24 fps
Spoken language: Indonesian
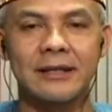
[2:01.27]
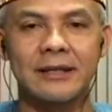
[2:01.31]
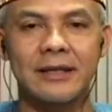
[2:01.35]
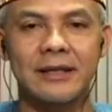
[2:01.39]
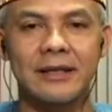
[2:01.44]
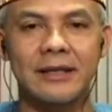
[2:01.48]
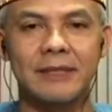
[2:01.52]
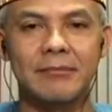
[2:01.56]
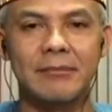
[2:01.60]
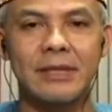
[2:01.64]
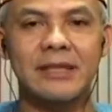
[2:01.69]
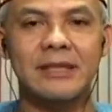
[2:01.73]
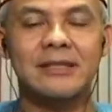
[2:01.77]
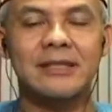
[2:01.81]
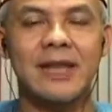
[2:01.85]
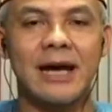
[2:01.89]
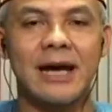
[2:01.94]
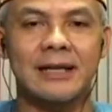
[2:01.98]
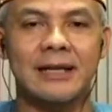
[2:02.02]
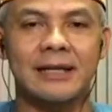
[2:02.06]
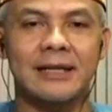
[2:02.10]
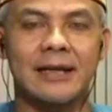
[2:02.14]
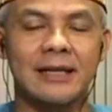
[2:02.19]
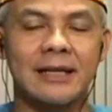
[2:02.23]
Eh,
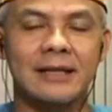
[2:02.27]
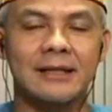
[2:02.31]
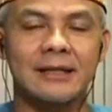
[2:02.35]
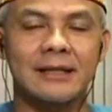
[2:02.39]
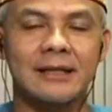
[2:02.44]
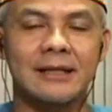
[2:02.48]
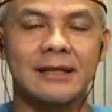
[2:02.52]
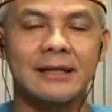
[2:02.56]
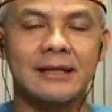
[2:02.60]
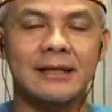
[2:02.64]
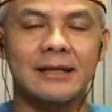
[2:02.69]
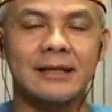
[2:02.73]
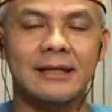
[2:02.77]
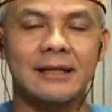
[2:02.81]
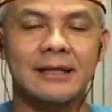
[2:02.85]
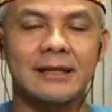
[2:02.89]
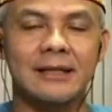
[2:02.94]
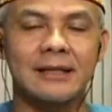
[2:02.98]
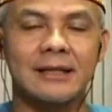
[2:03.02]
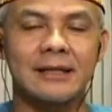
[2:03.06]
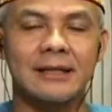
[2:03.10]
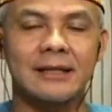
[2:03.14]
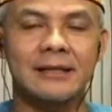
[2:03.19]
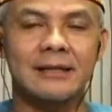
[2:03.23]
mencatat para
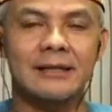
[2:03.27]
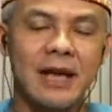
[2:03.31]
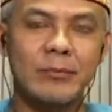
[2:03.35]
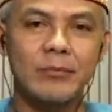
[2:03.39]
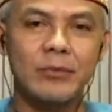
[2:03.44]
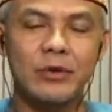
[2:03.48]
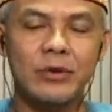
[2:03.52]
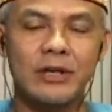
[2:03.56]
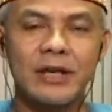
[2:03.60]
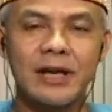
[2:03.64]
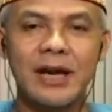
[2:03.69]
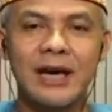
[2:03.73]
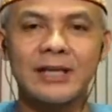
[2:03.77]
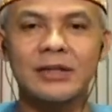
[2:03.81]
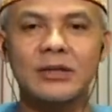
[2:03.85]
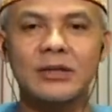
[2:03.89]
pemudik atau